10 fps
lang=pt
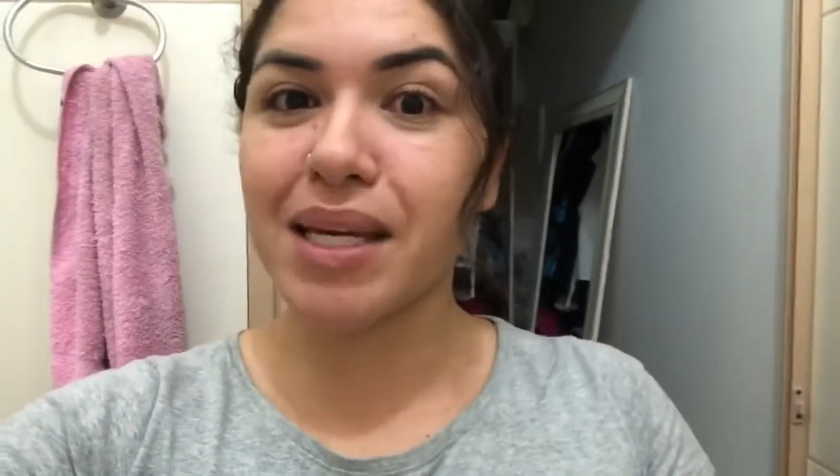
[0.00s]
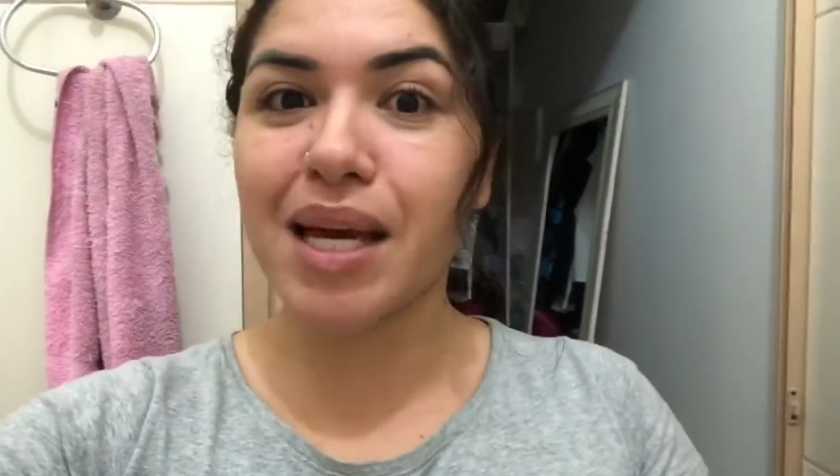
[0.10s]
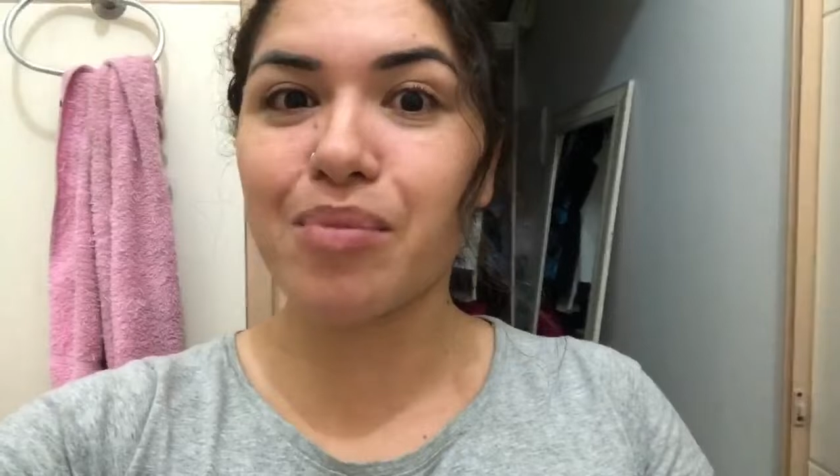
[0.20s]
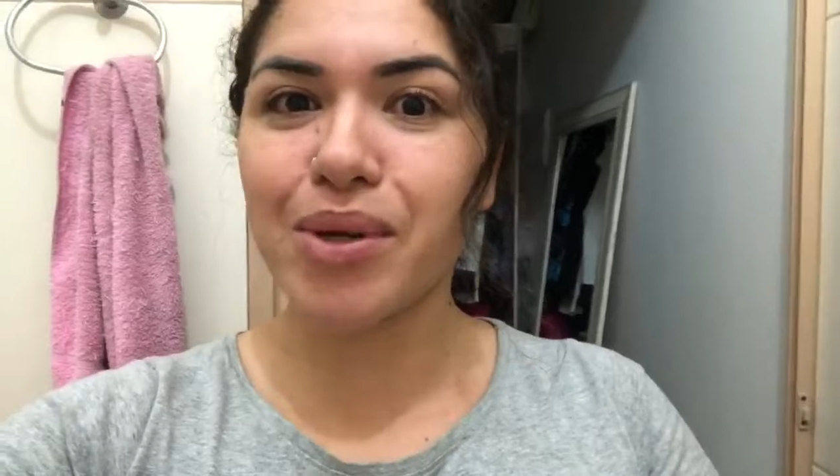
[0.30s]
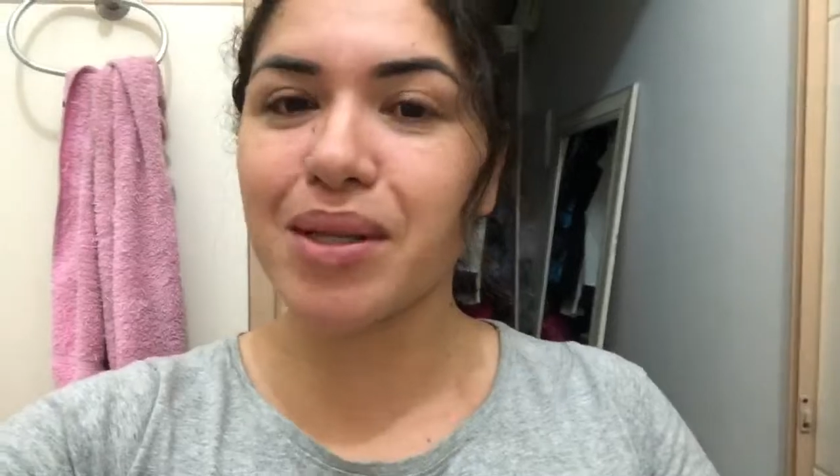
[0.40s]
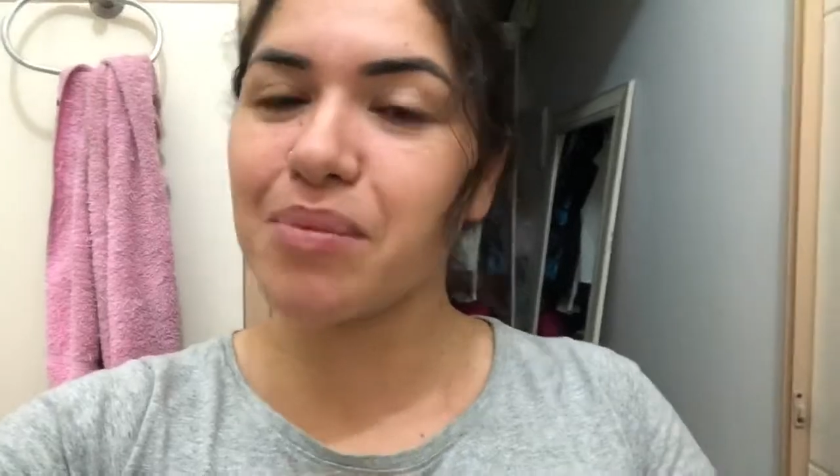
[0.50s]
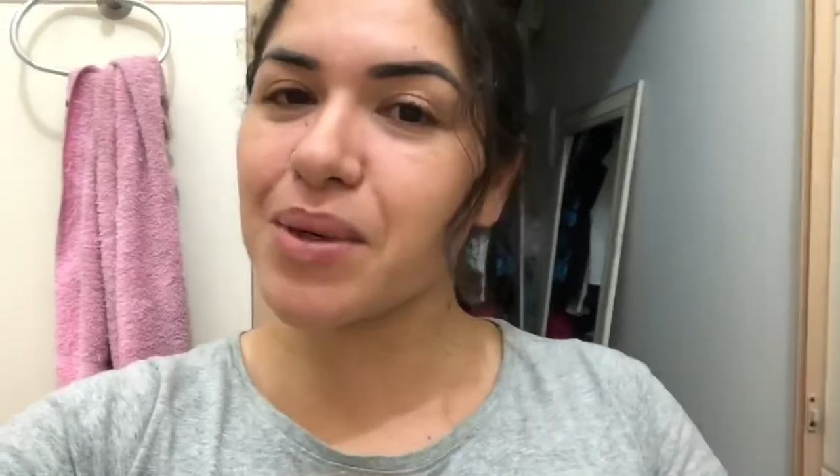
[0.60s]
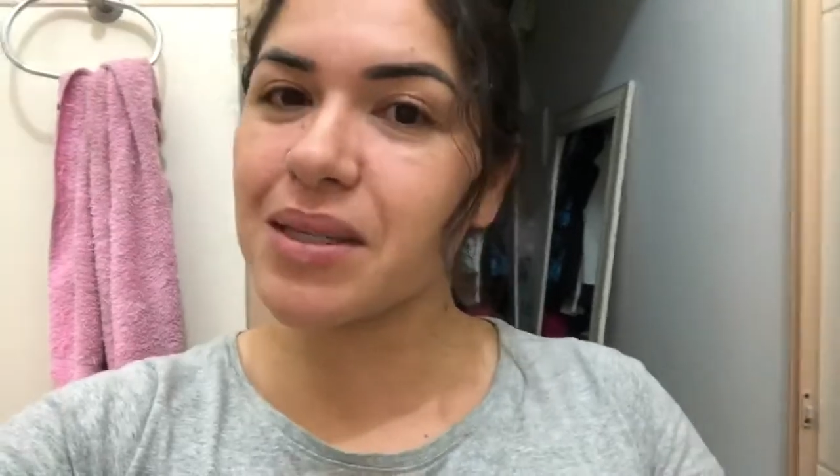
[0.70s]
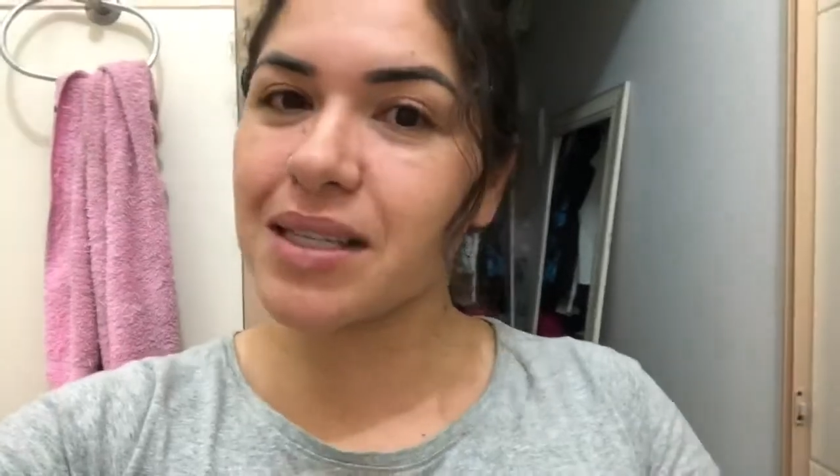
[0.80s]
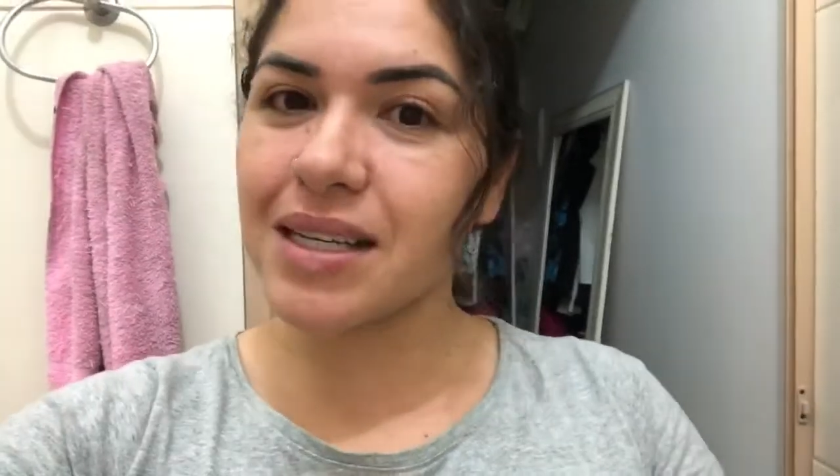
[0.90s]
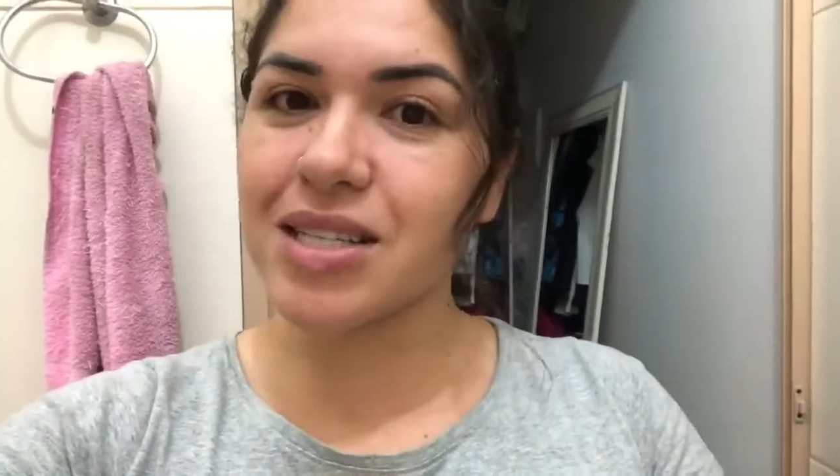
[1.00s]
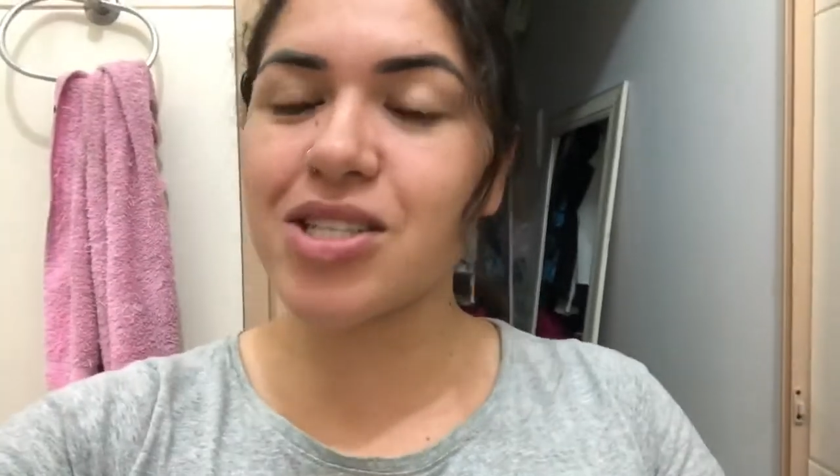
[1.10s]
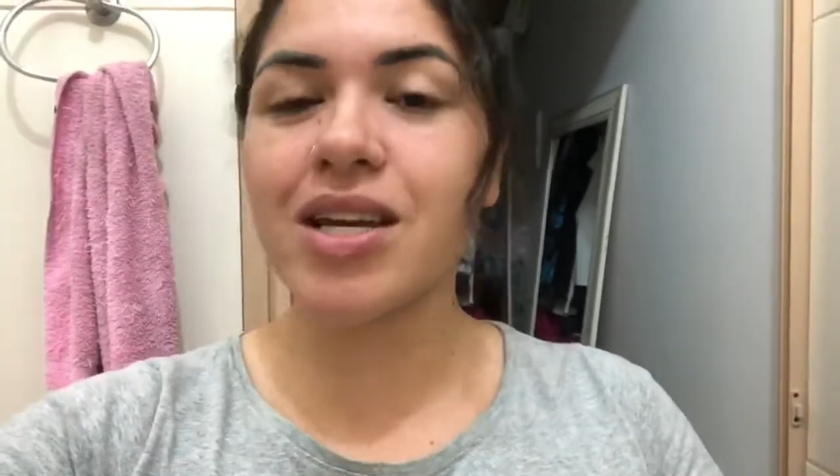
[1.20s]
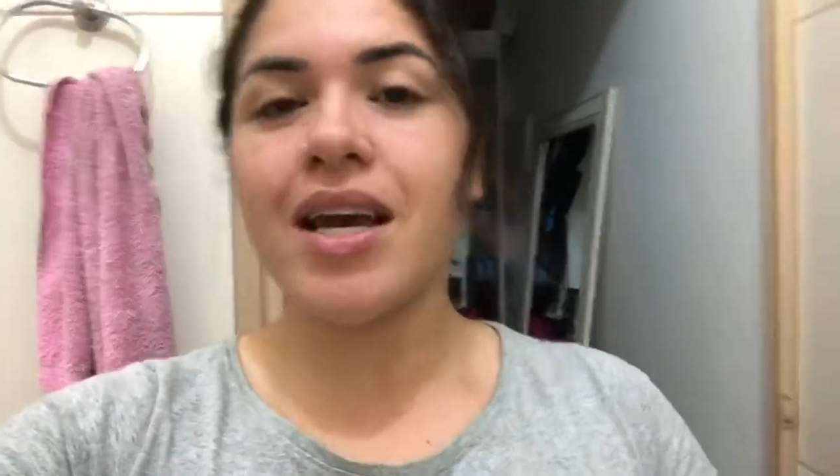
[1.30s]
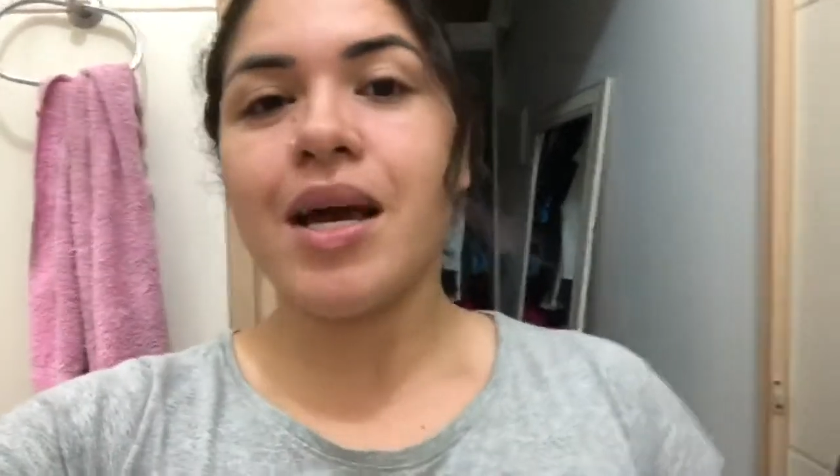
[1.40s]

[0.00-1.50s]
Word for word: que é muito importante